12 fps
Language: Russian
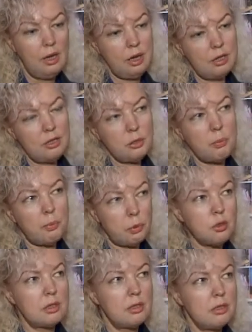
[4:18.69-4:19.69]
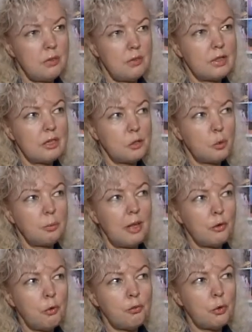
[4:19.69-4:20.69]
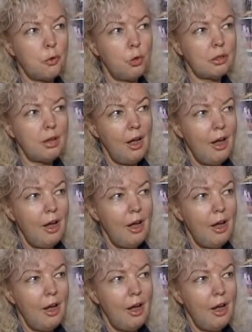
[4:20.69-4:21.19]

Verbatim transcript: Хотелось бы просто действительно, чтобы на Новый год